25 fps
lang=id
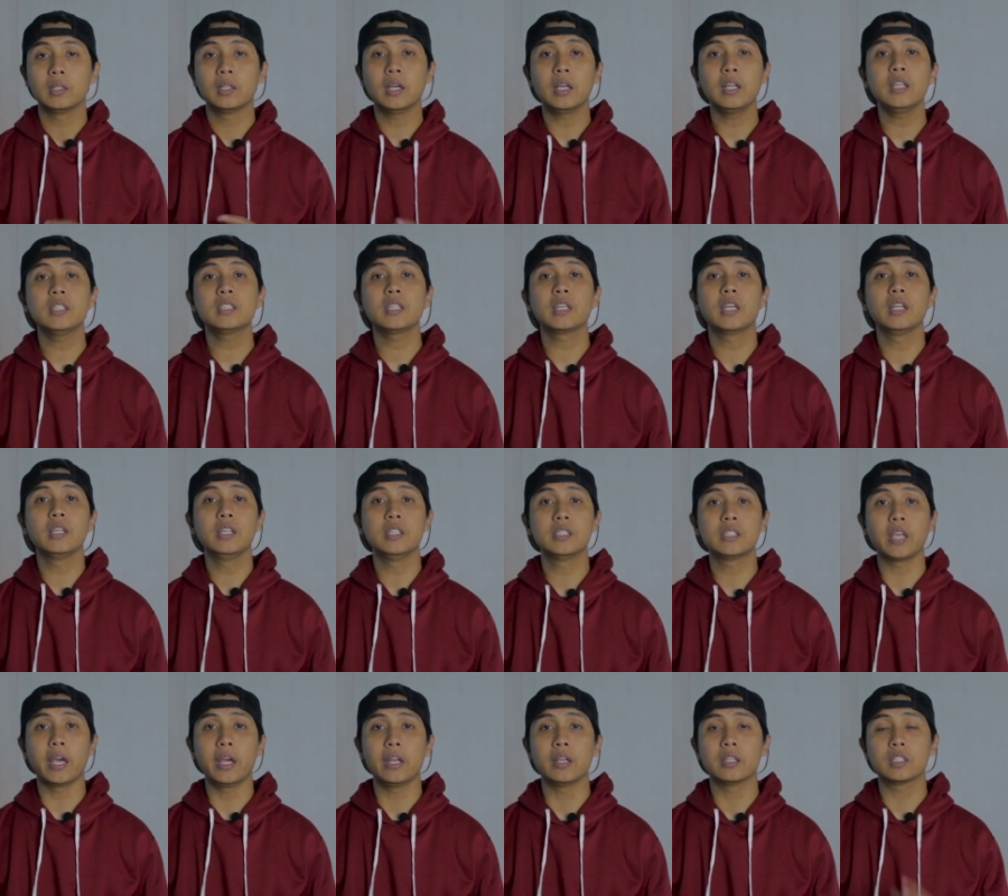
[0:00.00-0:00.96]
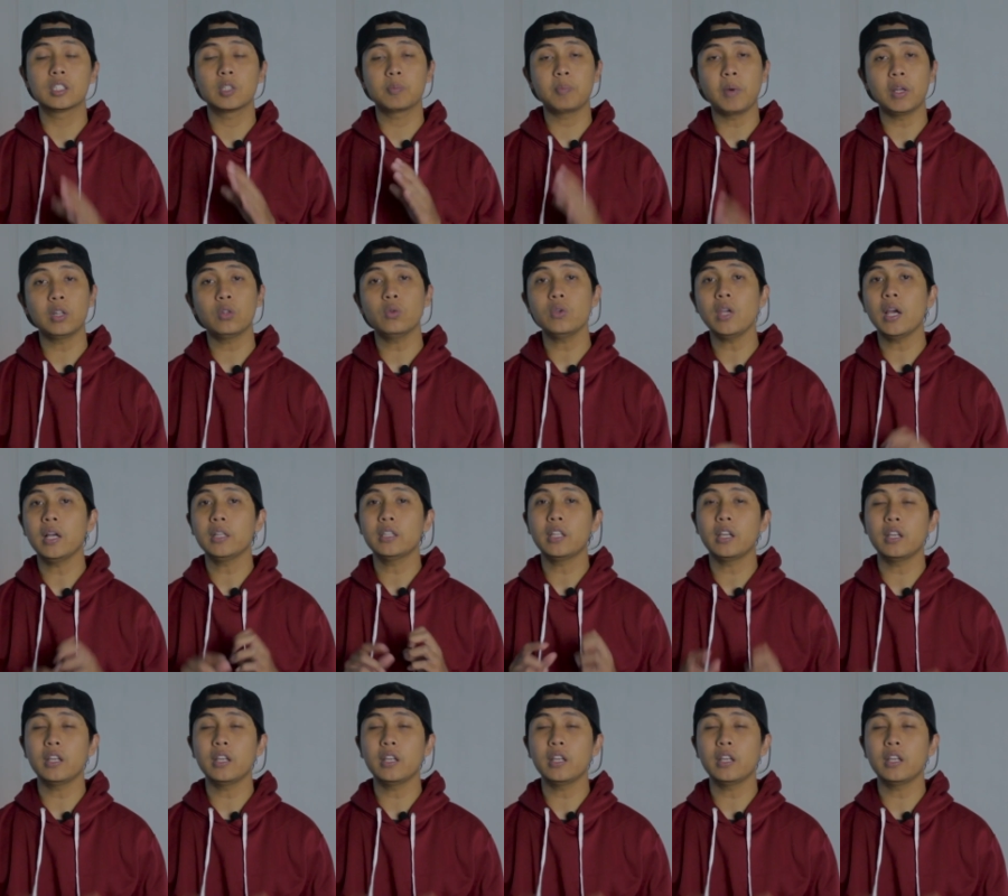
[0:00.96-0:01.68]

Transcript: Dari segi desain, sepatu yang